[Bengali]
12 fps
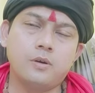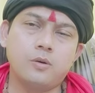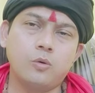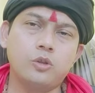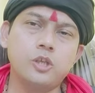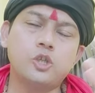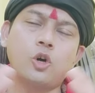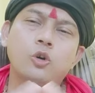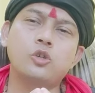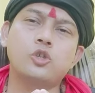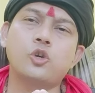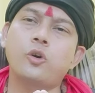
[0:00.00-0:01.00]
অতি
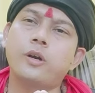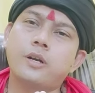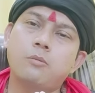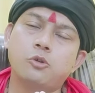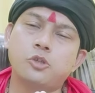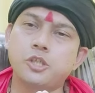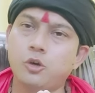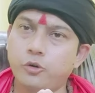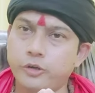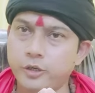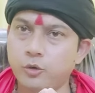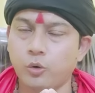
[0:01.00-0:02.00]
সহজ সরল একটা
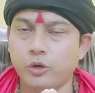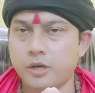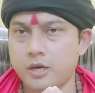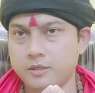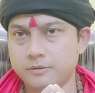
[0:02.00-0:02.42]
বশীকরণের টোটকা